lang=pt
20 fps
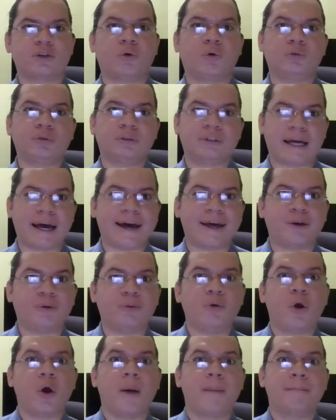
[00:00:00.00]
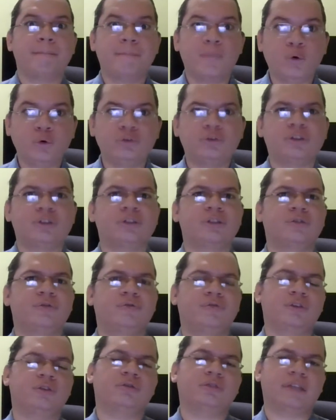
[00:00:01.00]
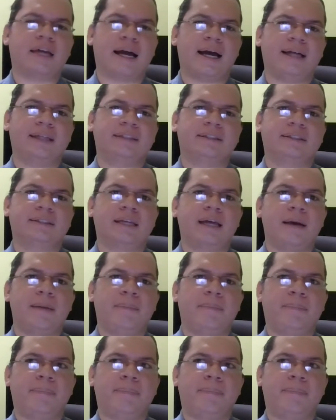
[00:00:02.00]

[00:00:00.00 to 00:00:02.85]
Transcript: encontraram muitas dificuldades